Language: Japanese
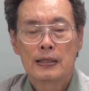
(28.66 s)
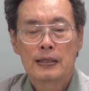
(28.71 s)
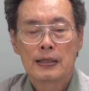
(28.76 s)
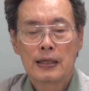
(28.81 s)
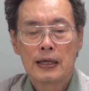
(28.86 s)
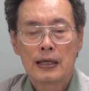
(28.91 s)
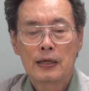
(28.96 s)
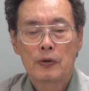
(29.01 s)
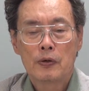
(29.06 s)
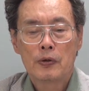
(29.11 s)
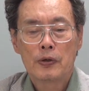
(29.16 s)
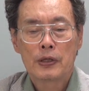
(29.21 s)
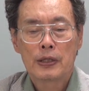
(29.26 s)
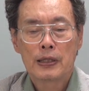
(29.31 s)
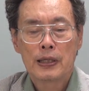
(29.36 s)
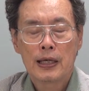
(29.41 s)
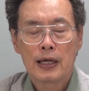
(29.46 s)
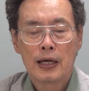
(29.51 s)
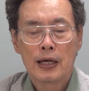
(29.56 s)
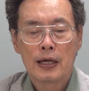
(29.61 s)
が大
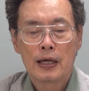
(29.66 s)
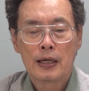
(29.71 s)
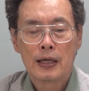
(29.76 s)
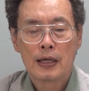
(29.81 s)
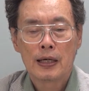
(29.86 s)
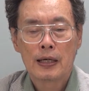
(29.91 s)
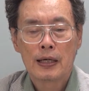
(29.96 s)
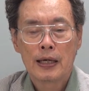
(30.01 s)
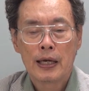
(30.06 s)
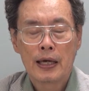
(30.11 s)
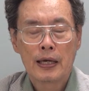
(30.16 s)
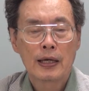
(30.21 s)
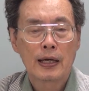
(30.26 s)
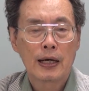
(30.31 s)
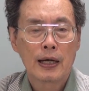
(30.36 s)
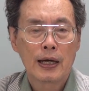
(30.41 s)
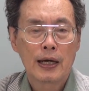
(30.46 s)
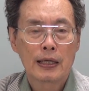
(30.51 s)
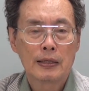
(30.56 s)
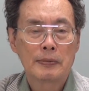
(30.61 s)
きな変
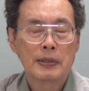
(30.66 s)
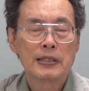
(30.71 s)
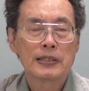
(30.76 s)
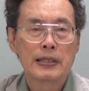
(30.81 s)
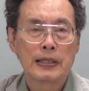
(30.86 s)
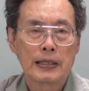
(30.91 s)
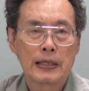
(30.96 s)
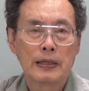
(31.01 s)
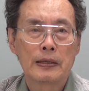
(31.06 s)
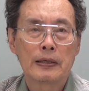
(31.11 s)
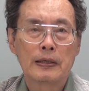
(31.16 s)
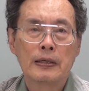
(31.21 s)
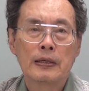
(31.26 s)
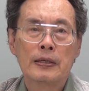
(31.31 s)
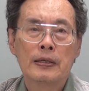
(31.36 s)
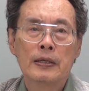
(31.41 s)
化がありましたね。